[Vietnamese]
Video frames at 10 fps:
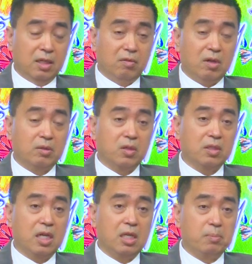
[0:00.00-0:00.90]
và
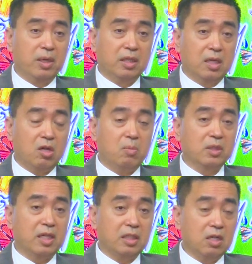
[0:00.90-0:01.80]
có thể là mình đã có
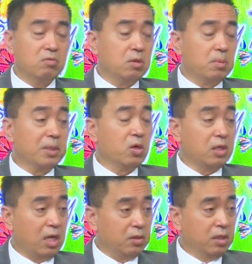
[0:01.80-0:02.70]
mặt thành công ở mức
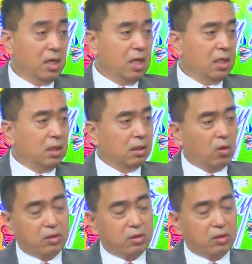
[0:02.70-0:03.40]
độ nào ổn định mình.